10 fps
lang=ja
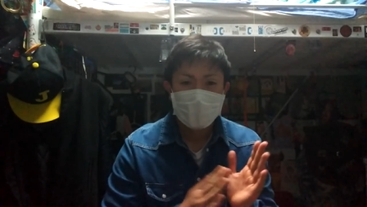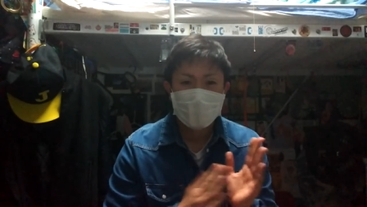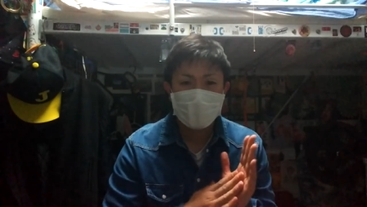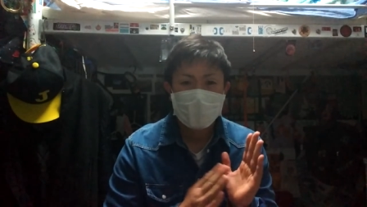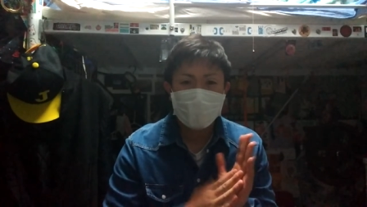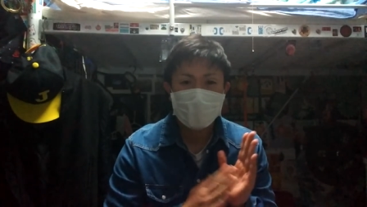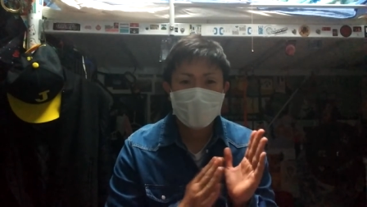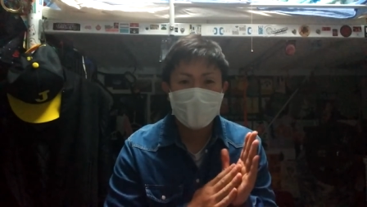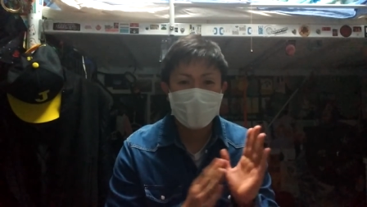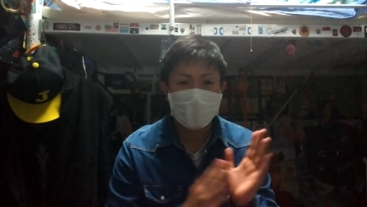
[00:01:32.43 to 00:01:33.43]
今これ画面
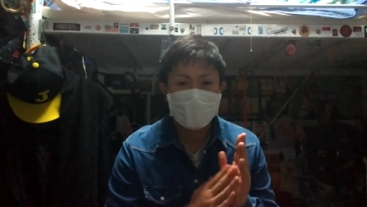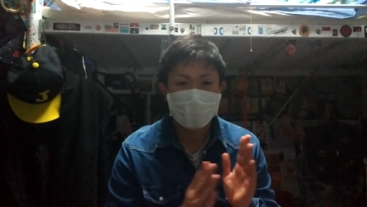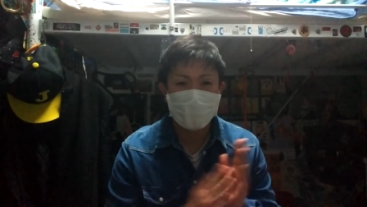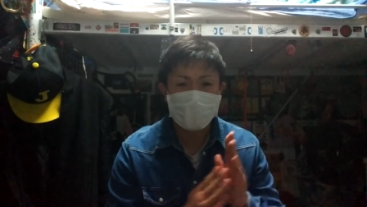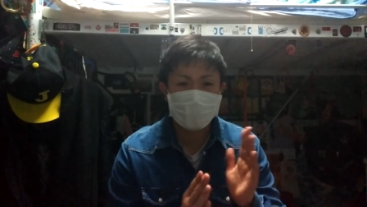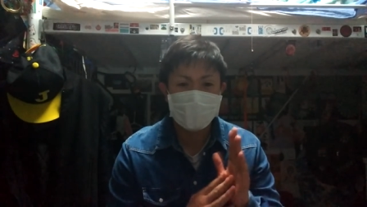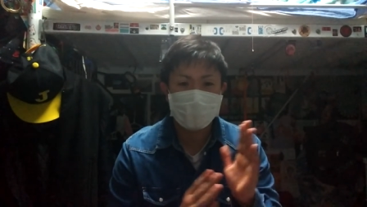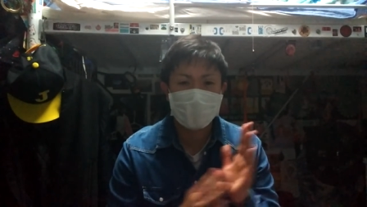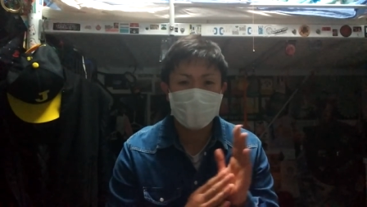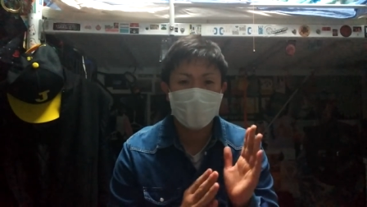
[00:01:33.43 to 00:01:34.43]
の前で一緒に拍手
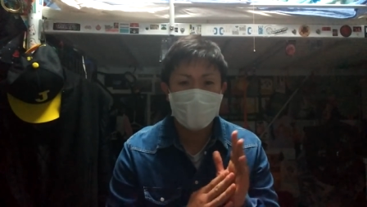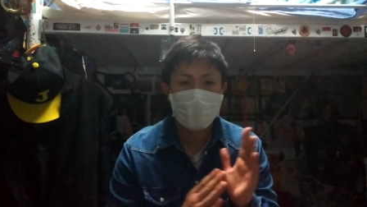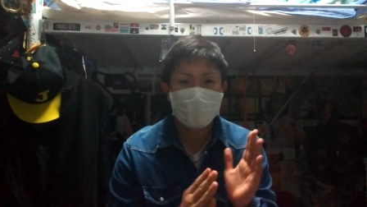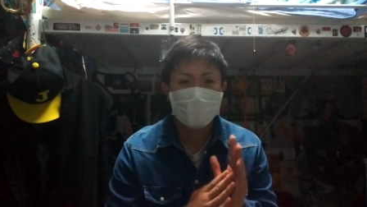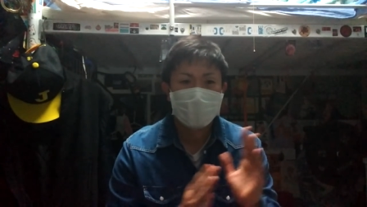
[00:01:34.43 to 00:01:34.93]
してる人はね、